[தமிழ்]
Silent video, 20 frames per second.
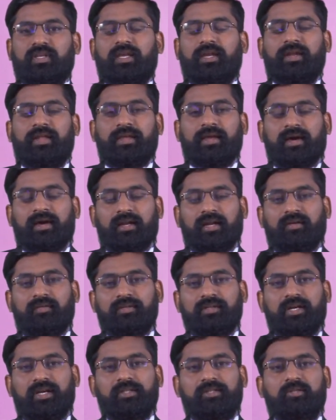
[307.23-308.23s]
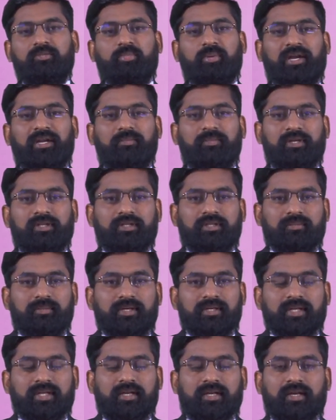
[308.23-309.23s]
என்னை யாராவது எடுத்து பயன்படுத்த
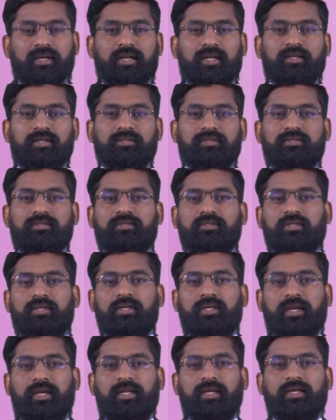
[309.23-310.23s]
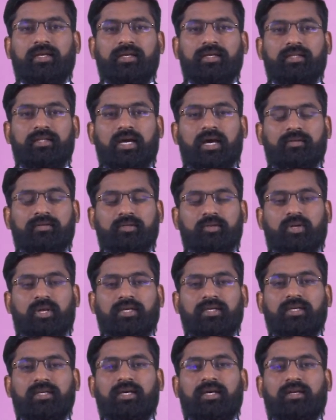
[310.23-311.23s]
மாட்டார்களா எனக்கு ஏதாவது ஒரு
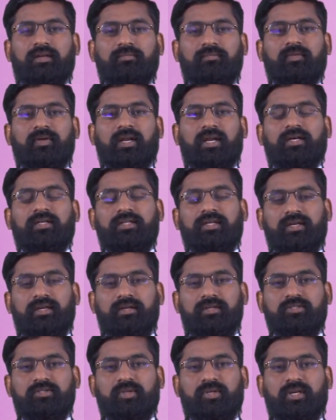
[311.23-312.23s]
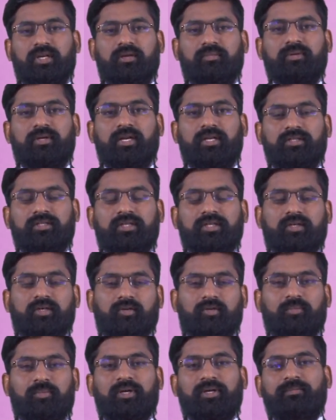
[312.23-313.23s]
அங்கீகாரம் வராதா என்று சொல்லி நாம்
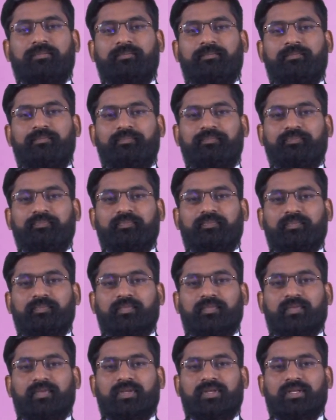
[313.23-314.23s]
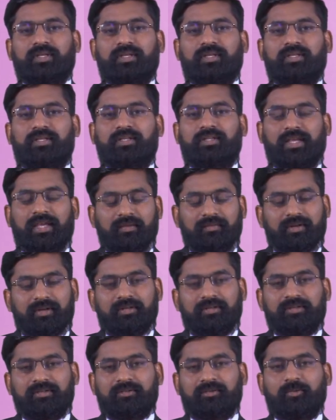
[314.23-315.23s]
நினைத்திருக்கிறோமா தேவன்
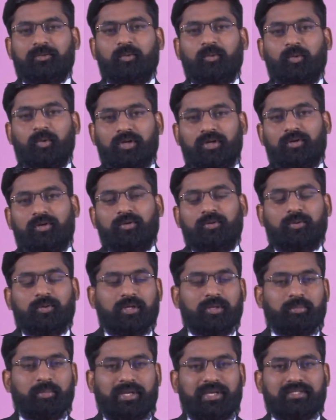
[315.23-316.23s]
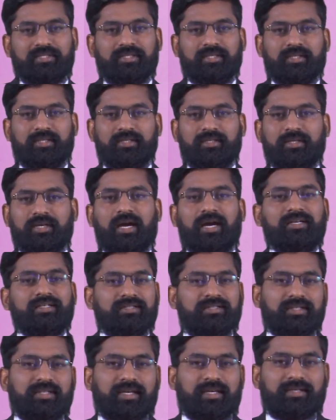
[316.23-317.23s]
உங்களோடு கூட பேச
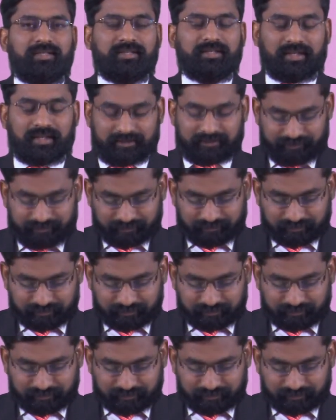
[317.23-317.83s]
ஆசையாக இருக்கிறார்